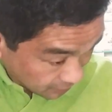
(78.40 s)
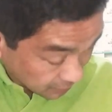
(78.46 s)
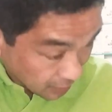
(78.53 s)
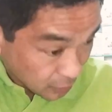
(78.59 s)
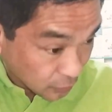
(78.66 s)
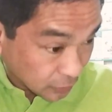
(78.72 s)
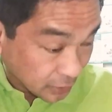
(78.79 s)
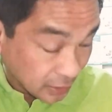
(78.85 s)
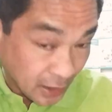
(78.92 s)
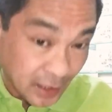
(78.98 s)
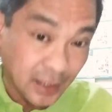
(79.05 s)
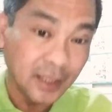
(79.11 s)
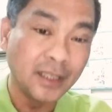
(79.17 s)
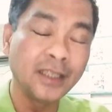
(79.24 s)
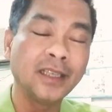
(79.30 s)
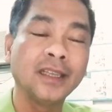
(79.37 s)
ngayon
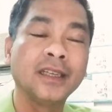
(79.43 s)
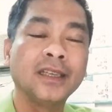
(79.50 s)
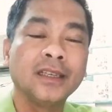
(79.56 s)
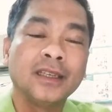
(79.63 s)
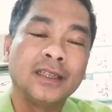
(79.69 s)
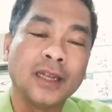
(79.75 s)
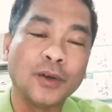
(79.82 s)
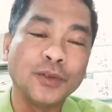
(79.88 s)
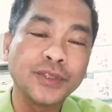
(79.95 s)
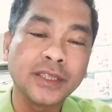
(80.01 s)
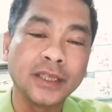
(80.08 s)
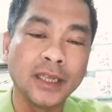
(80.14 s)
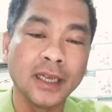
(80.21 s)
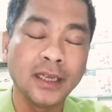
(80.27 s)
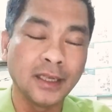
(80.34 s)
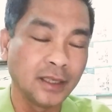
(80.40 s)
ay taos
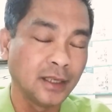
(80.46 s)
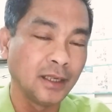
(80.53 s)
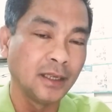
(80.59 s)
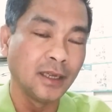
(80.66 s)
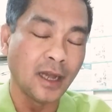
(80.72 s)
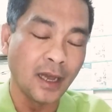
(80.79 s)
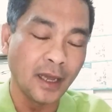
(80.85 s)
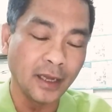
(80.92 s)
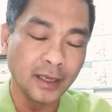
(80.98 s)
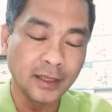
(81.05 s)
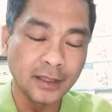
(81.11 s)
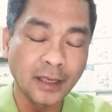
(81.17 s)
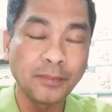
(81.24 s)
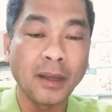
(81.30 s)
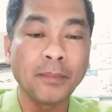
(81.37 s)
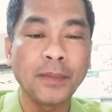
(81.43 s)
na ang
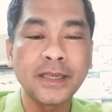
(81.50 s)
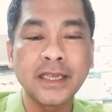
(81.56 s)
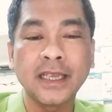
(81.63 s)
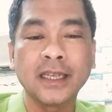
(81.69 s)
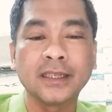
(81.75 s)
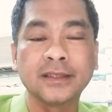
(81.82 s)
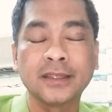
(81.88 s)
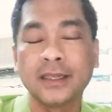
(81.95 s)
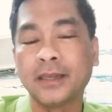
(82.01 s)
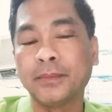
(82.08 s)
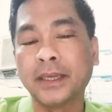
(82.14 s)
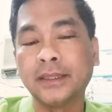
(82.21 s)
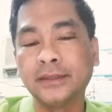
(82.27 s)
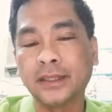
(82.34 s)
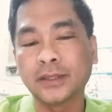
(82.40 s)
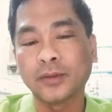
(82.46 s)
nagpapasikat na
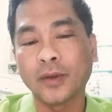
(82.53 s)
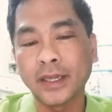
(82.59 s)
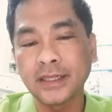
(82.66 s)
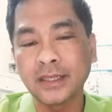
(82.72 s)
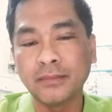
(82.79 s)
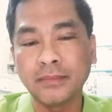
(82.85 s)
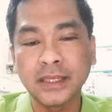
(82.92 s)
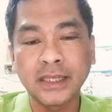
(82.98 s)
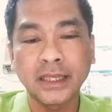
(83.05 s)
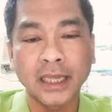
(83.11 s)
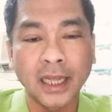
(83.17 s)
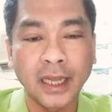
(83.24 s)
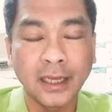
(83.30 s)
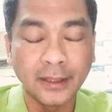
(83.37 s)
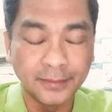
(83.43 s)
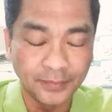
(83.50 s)
naman ito ay si
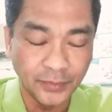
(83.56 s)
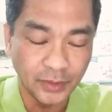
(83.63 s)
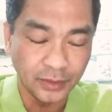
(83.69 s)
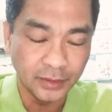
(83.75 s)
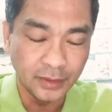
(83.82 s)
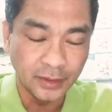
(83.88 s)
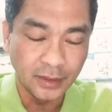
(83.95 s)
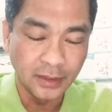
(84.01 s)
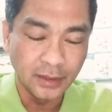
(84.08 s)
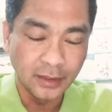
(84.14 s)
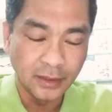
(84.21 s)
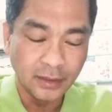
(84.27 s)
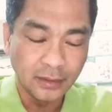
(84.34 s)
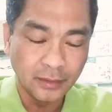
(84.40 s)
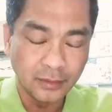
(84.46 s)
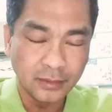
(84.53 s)
Mystica
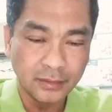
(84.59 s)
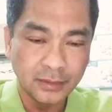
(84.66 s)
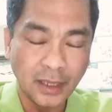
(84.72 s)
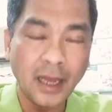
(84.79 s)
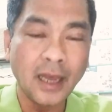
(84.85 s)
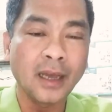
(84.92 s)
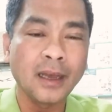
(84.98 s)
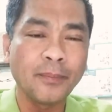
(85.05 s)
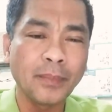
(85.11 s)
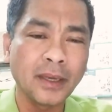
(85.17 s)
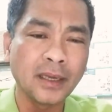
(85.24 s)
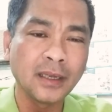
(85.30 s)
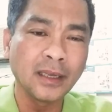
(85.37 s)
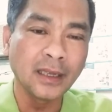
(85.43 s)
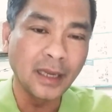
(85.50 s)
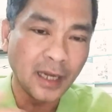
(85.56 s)

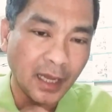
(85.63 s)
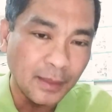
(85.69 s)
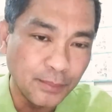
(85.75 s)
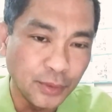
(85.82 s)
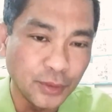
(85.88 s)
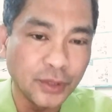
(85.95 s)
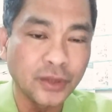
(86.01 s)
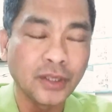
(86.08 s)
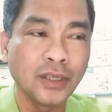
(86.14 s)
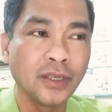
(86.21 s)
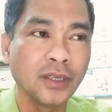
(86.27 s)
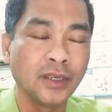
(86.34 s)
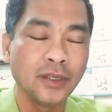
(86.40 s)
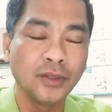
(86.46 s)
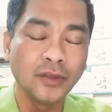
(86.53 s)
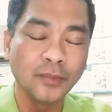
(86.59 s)
nakakapangilabot
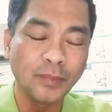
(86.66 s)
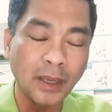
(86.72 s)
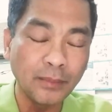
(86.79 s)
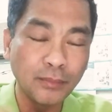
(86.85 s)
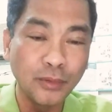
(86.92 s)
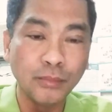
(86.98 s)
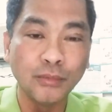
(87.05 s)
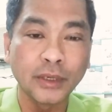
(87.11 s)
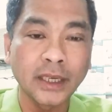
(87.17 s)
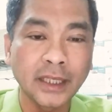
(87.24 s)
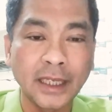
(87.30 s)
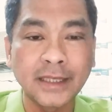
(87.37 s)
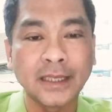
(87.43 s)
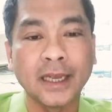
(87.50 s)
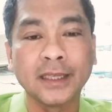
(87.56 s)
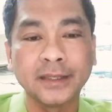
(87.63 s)
yung pagmumura
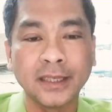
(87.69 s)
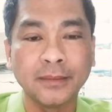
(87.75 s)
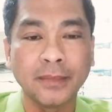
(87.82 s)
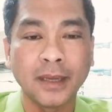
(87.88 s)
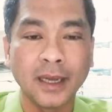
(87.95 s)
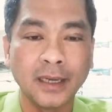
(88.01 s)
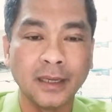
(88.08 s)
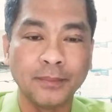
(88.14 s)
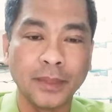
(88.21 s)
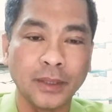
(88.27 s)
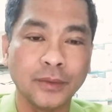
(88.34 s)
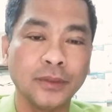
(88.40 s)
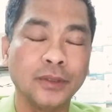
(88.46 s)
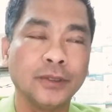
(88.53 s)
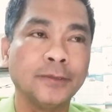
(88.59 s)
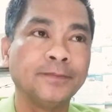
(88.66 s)
niya sa ating mahal na
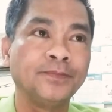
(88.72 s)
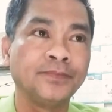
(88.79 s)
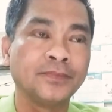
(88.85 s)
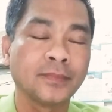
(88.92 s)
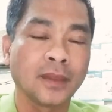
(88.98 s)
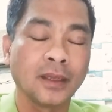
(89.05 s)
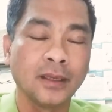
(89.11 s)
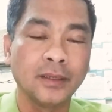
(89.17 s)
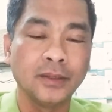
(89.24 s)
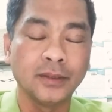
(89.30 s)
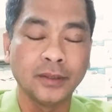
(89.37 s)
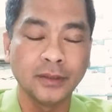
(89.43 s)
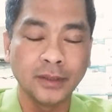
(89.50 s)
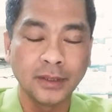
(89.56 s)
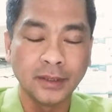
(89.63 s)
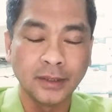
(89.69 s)
Pangulo
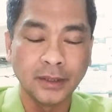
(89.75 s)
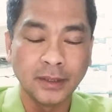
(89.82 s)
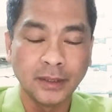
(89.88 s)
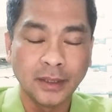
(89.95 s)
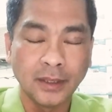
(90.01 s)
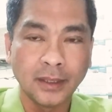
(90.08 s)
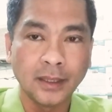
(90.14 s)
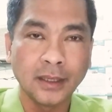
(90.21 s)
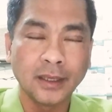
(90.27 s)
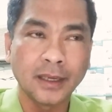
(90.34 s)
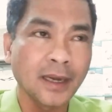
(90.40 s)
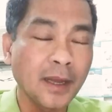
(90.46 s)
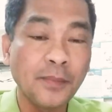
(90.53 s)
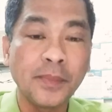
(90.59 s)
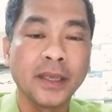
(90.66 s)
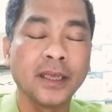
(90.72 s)
no
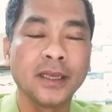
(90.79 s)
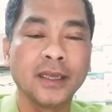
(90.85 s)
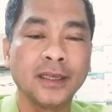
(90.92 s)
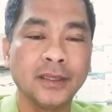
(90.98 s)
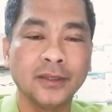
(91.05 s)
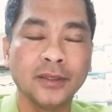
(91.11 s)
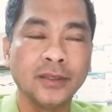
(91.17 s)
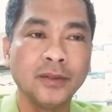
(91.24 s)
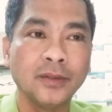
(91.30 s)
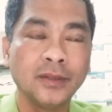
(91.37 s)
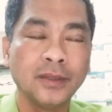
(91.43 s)
grabe no